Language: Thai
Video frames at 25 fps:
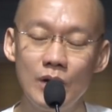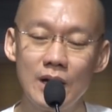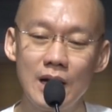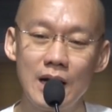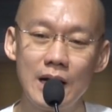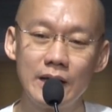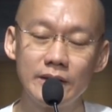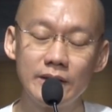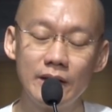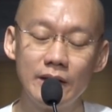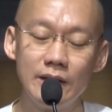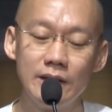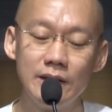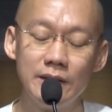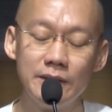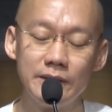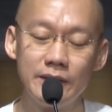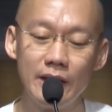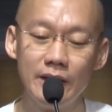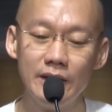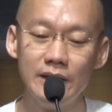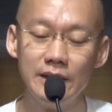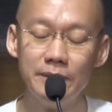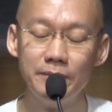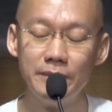เวลาจะ
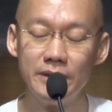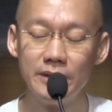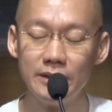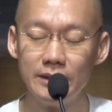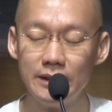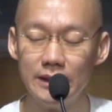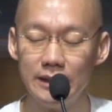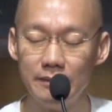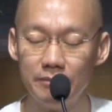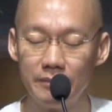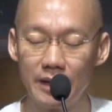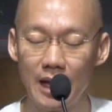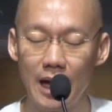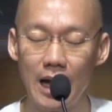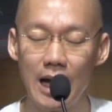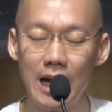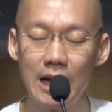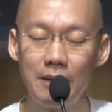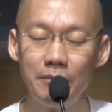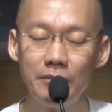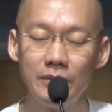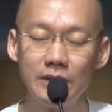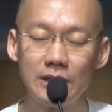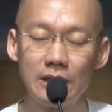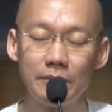จะดื่มดื่ม
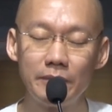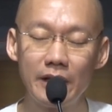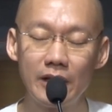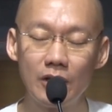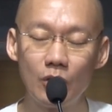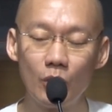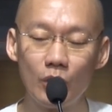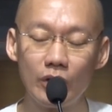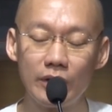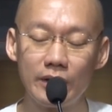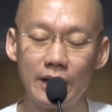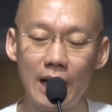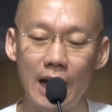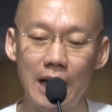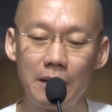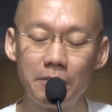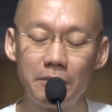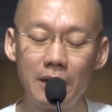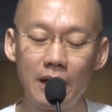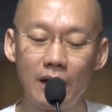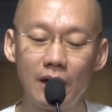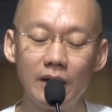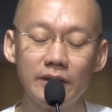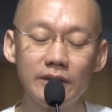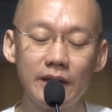น้ำจะไปกด
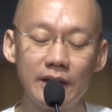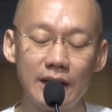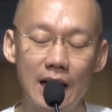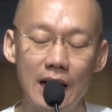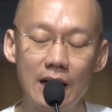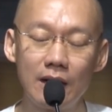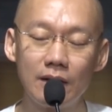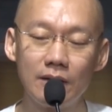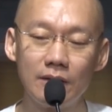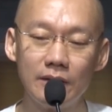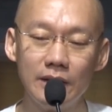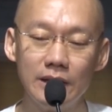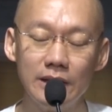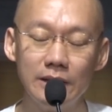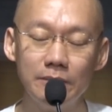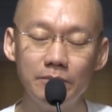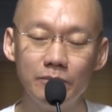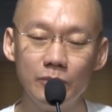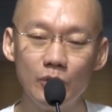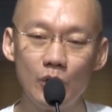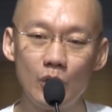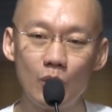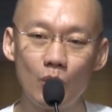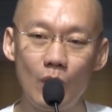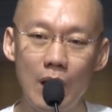น้ำมาก็จะนั่งดื่ม
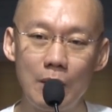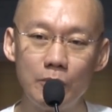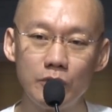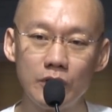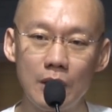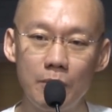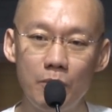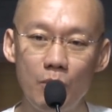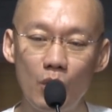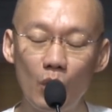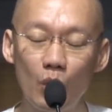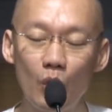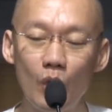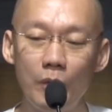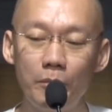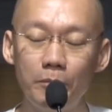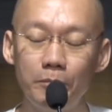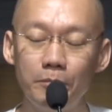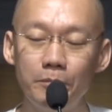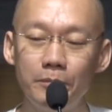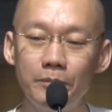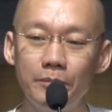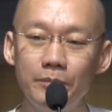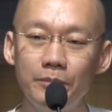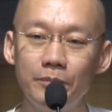ด้วยความสำรวม
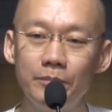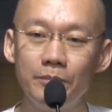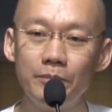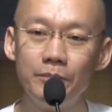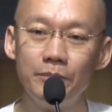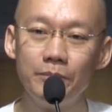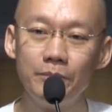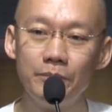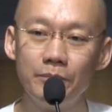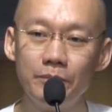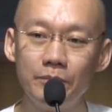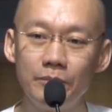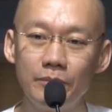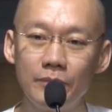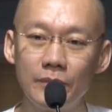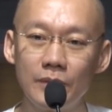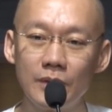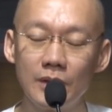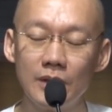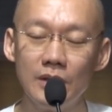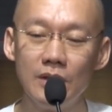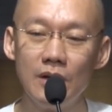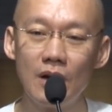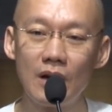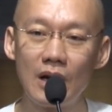
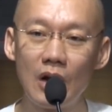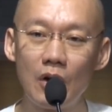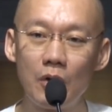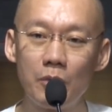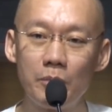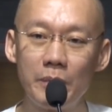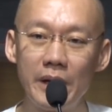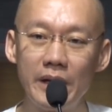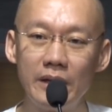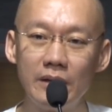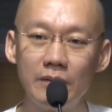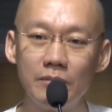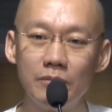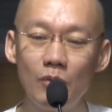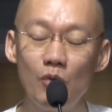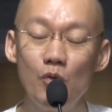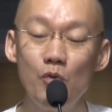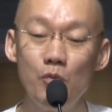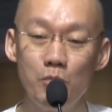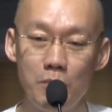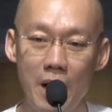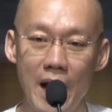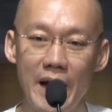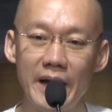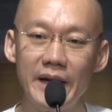คือเราเป็น
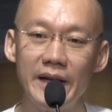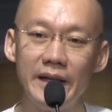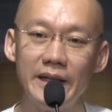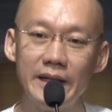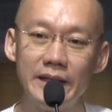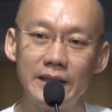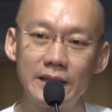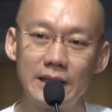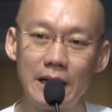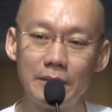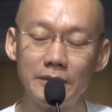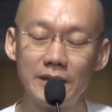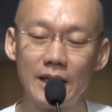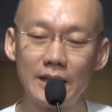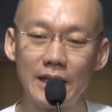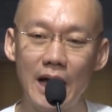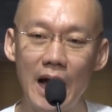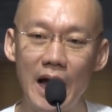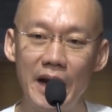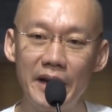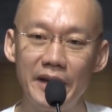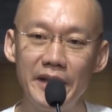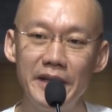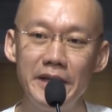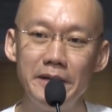ผู้ใหม่กับส
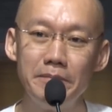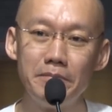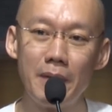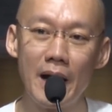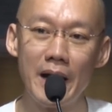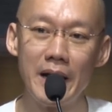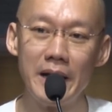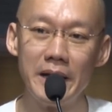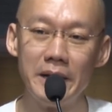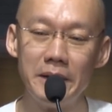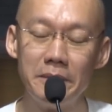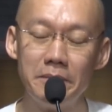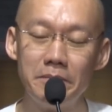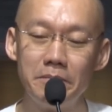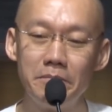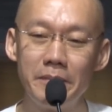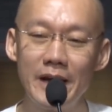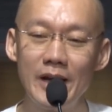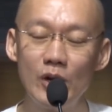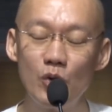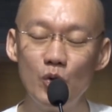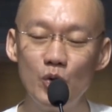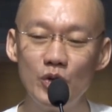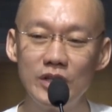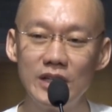ถานที่ใหม่
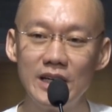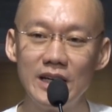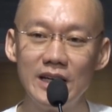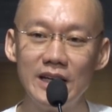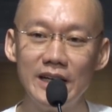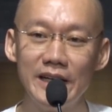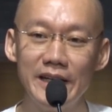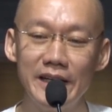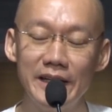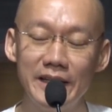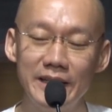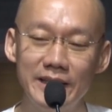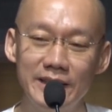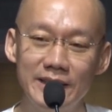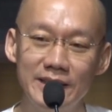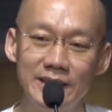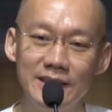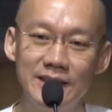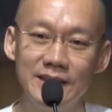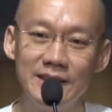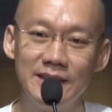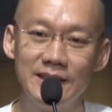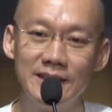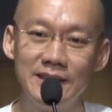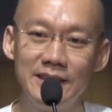ไม่คุ้นเคย
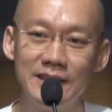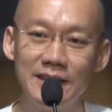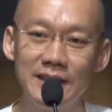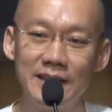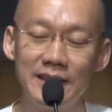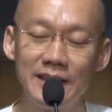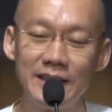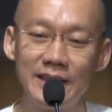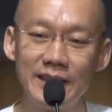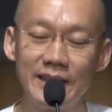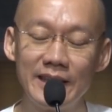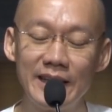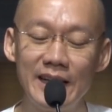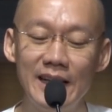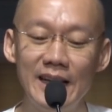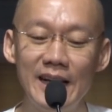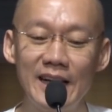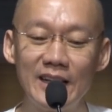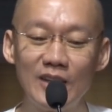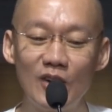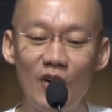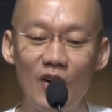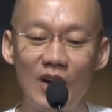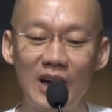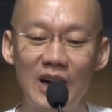กิเล
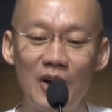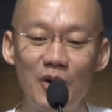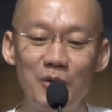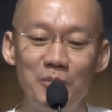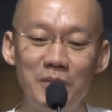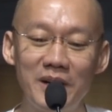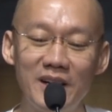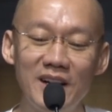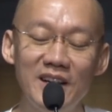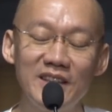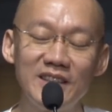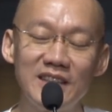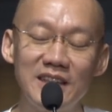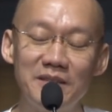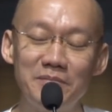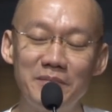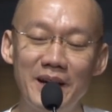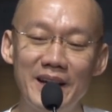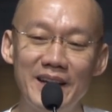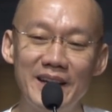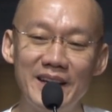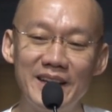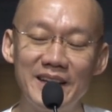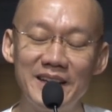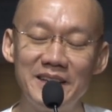สของเรามันก็จะ
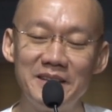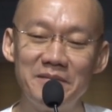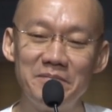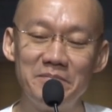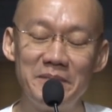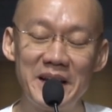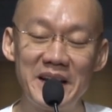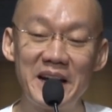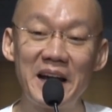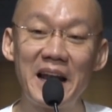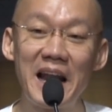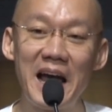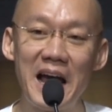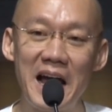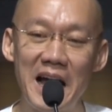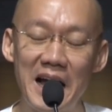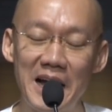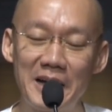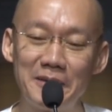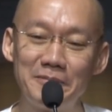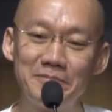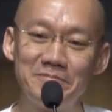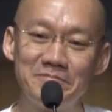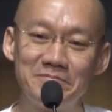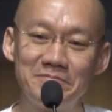ไม่ไม่กล้า